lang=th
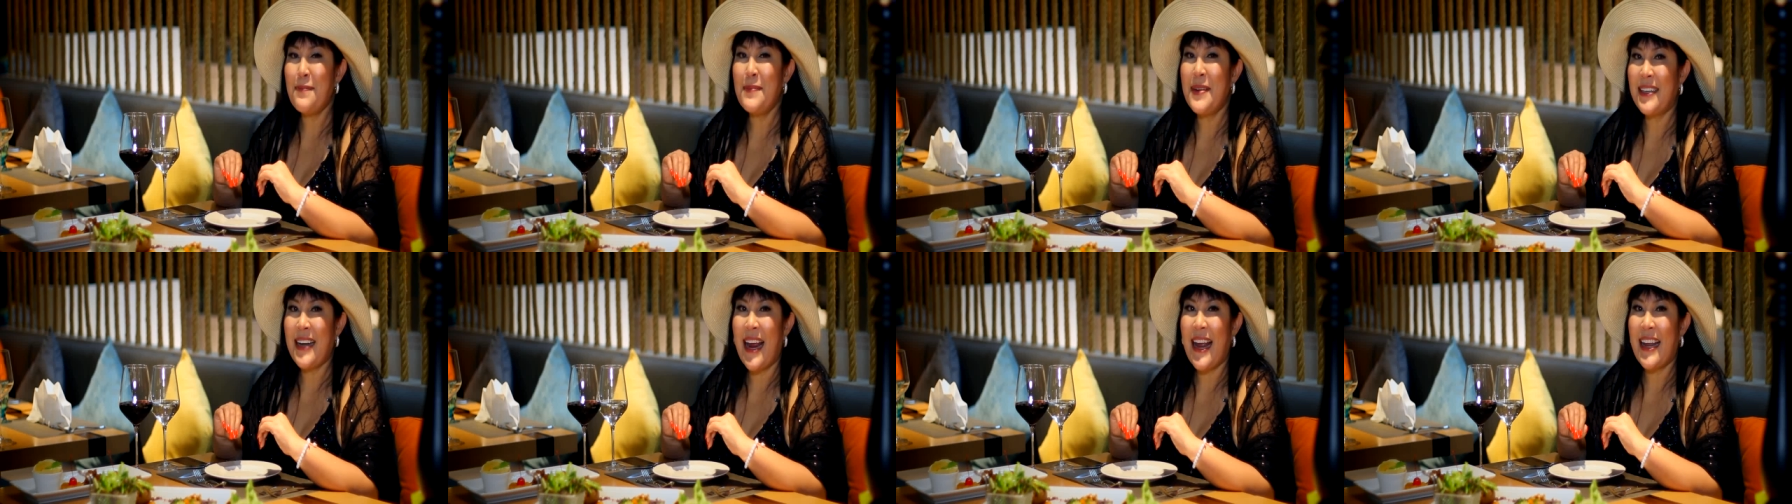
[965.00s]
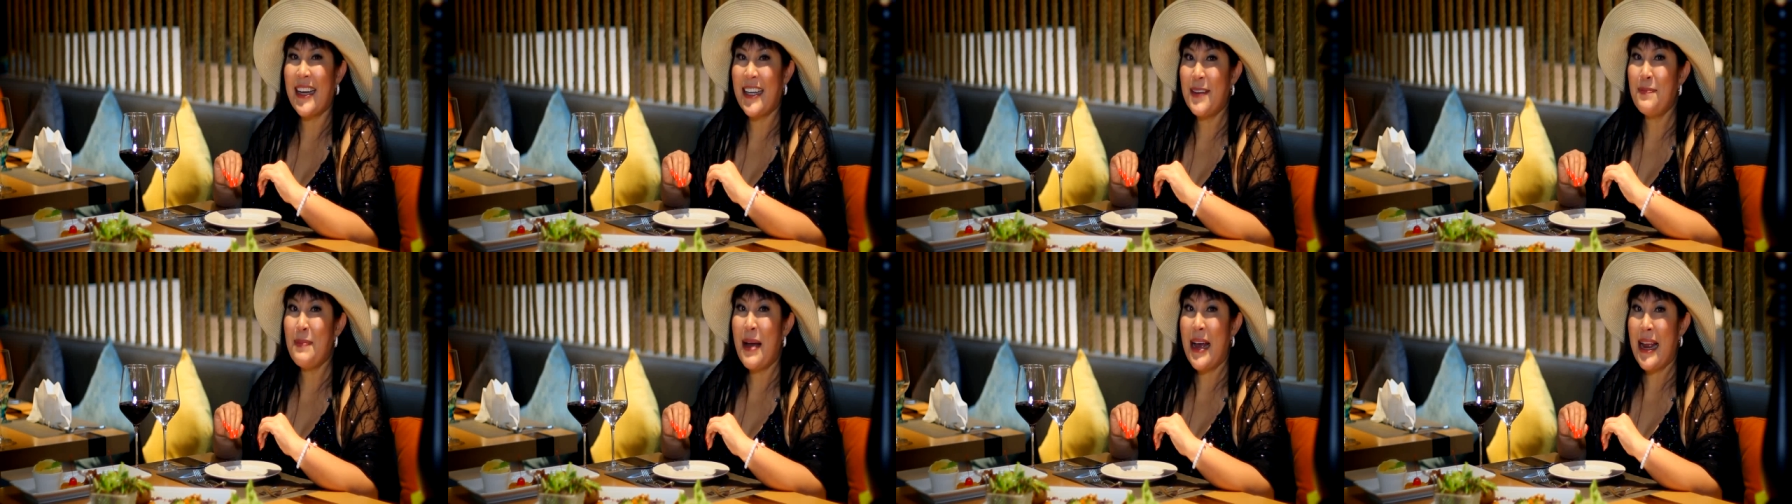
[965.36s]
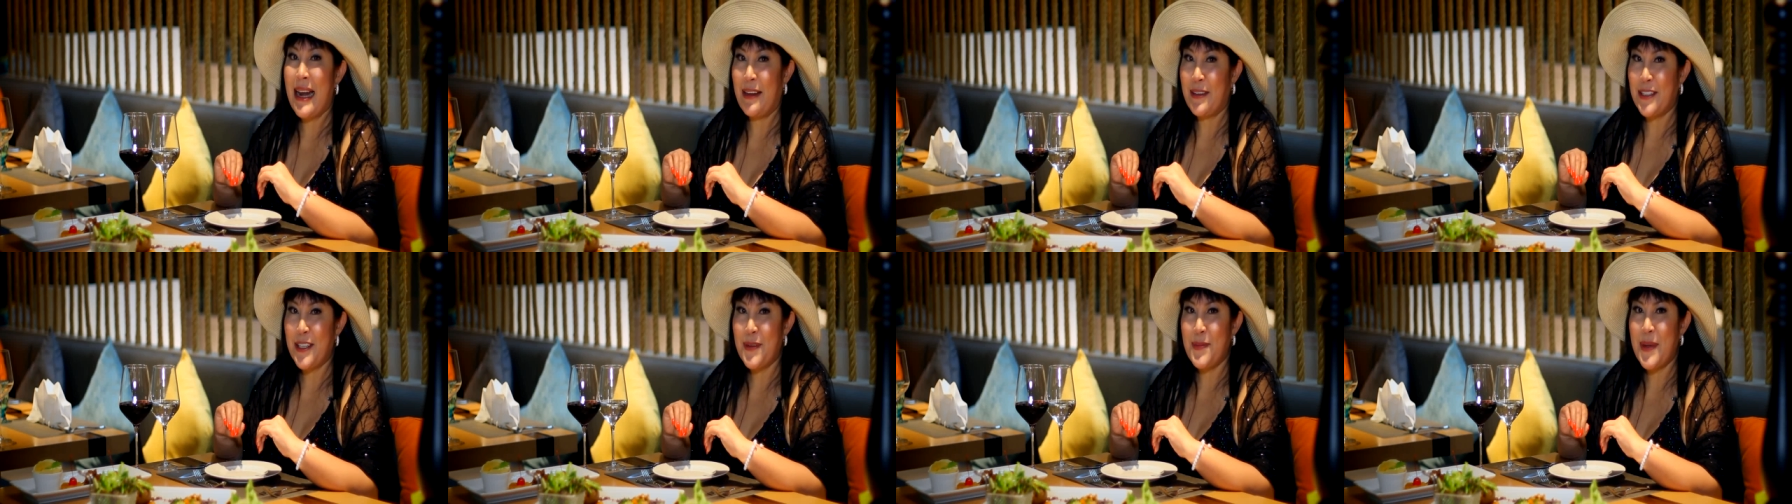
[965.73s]
เมืองไทยขึ้นมา
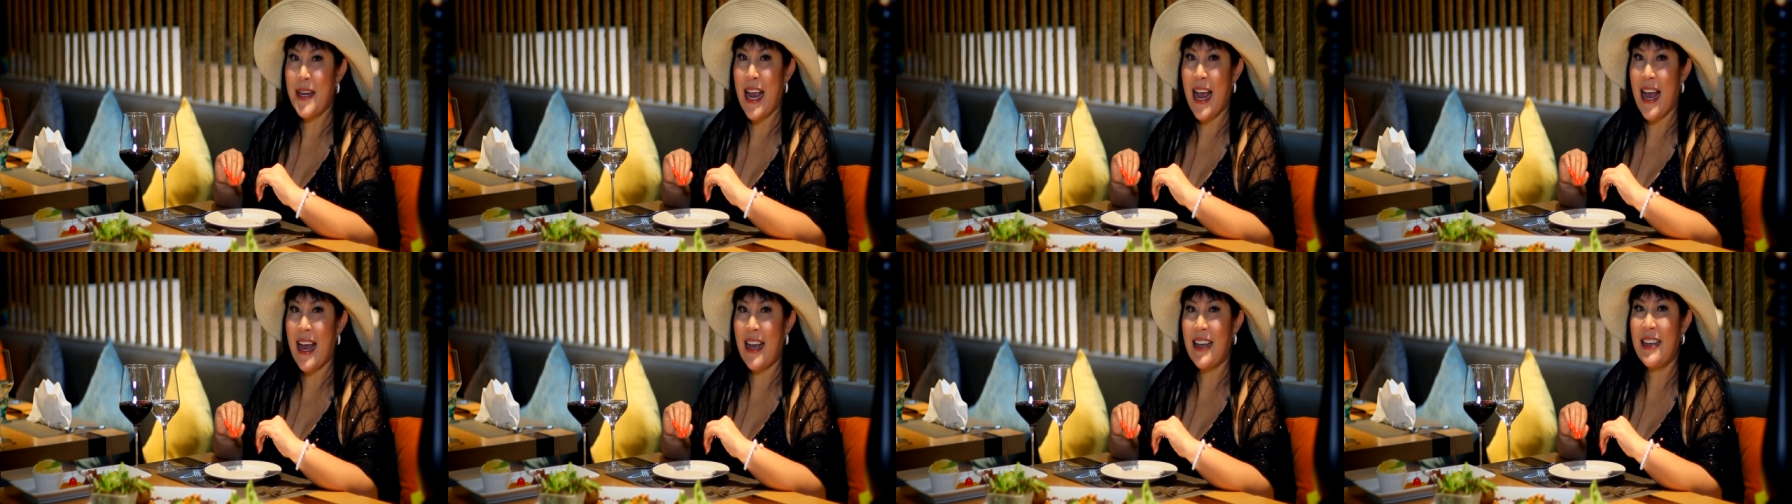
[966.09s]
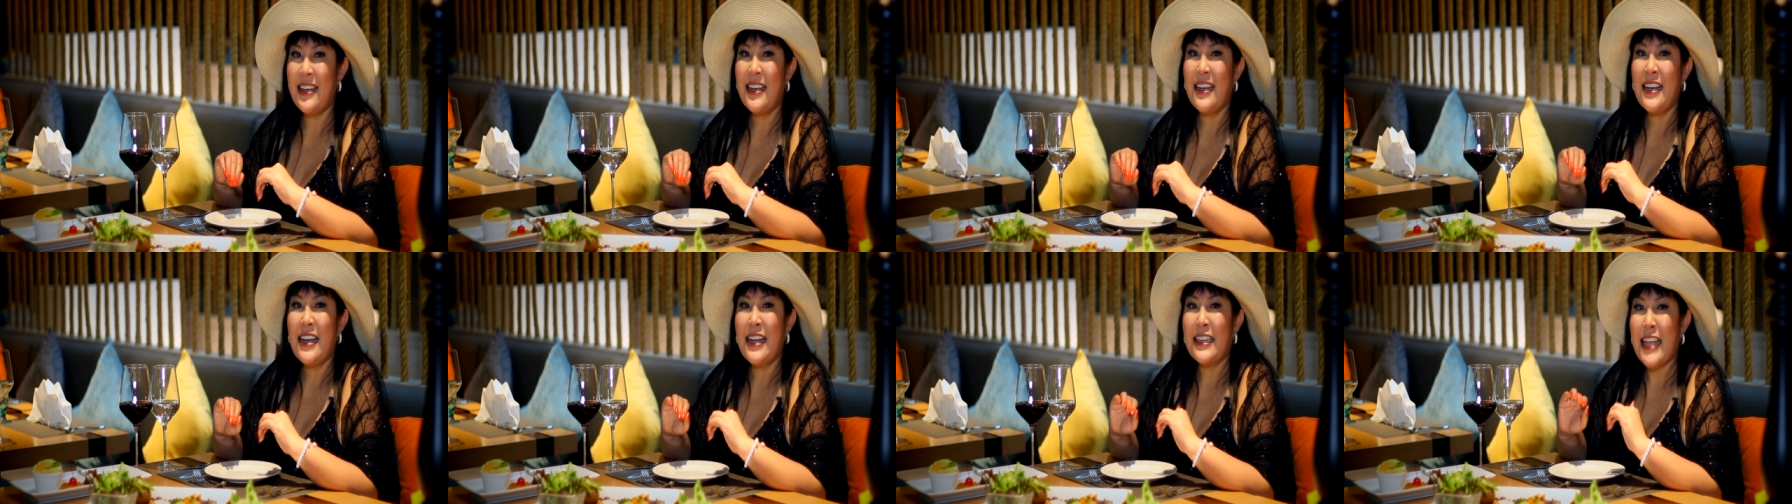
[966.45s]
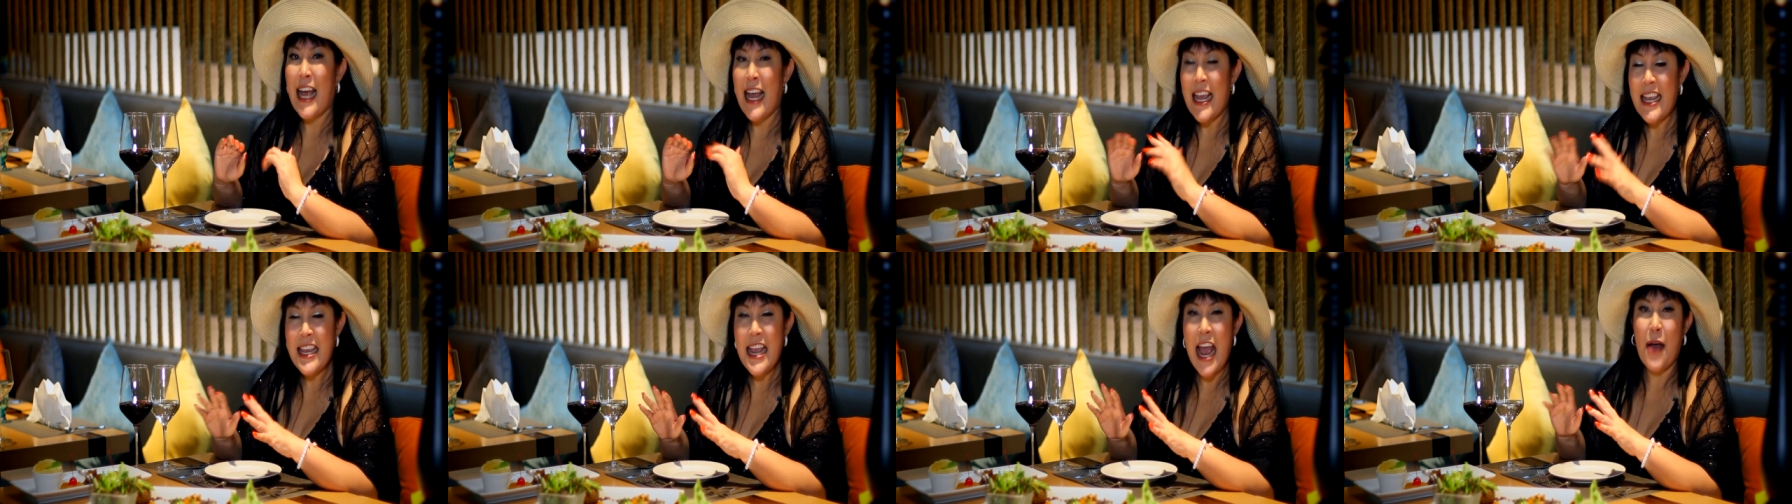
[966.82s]
แล้วใช่ไหมคะ
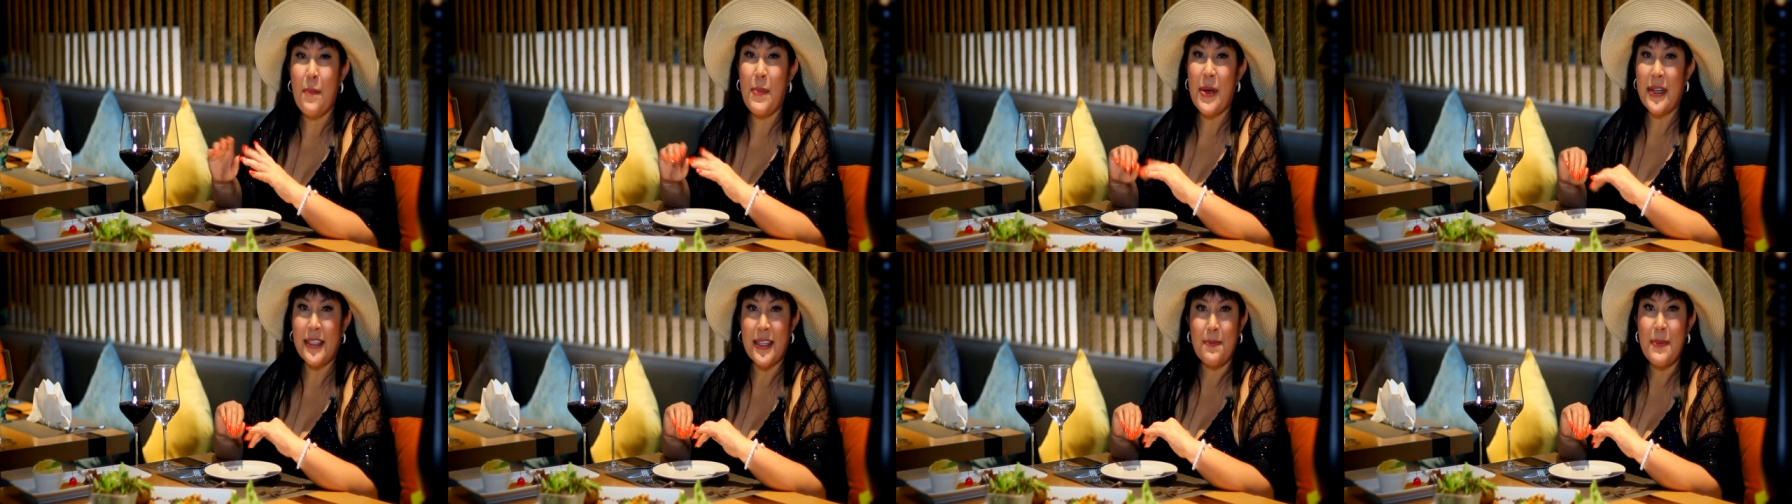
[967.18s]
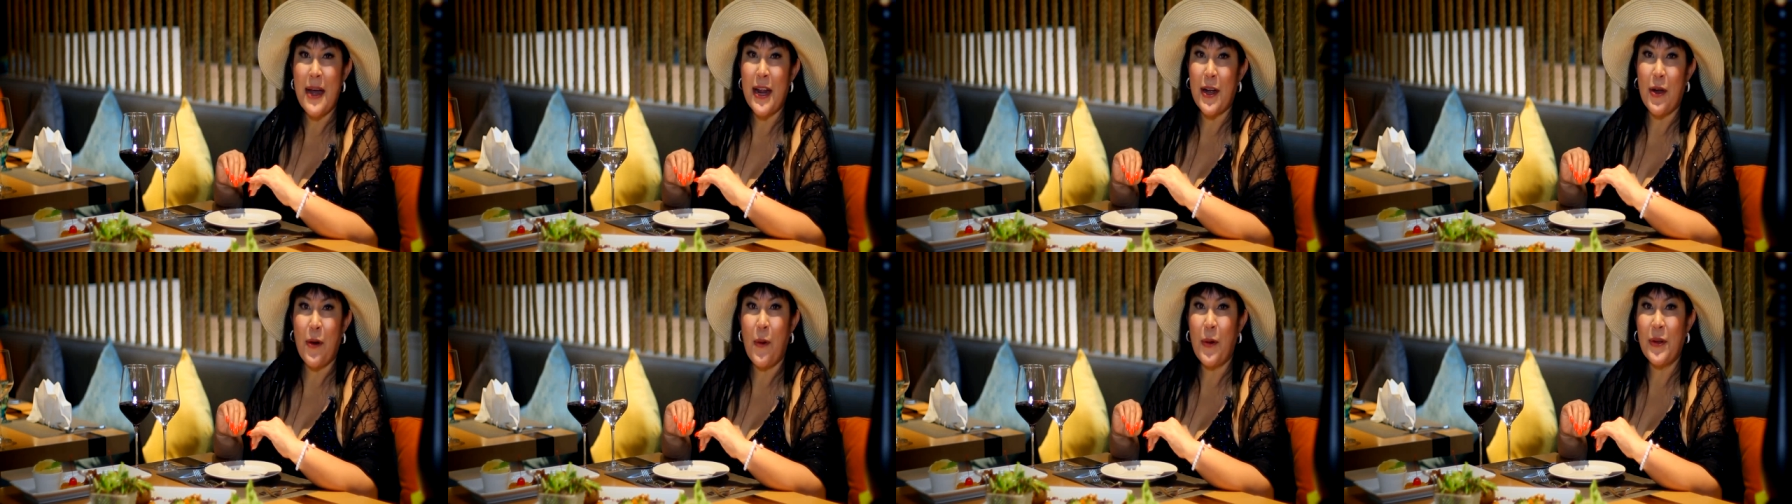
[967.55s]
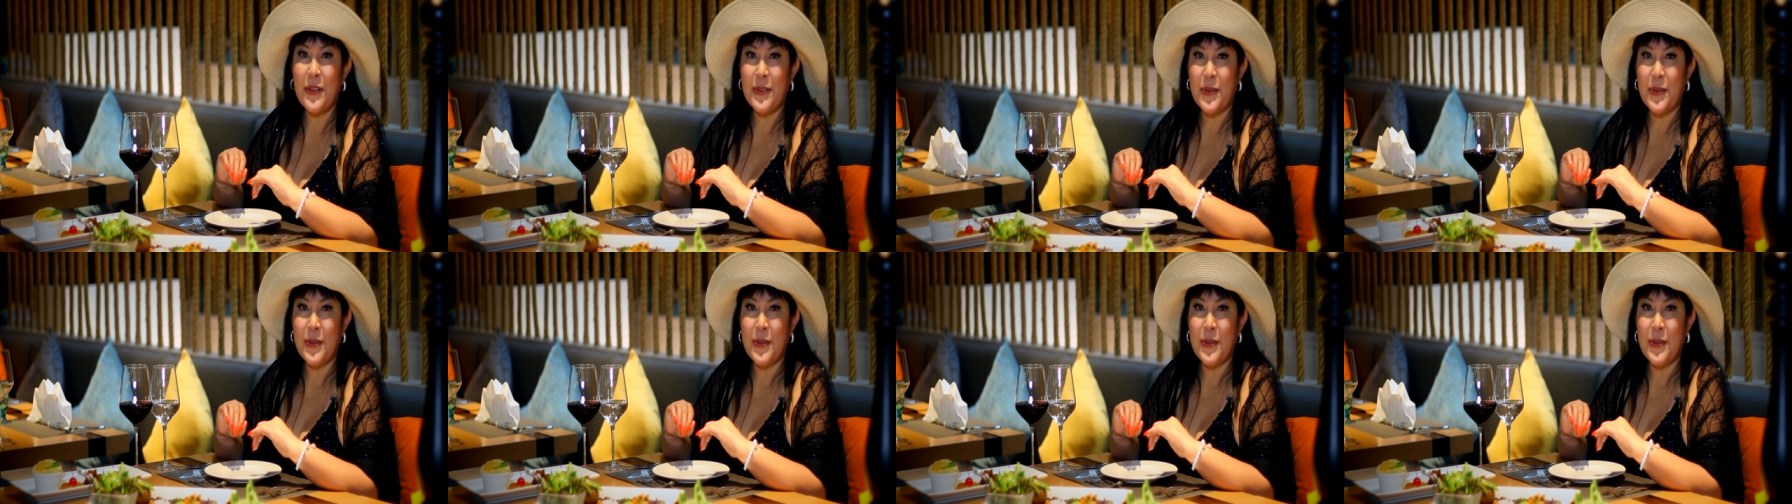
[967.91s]
ถ้าอยากมาสัมผัสโอ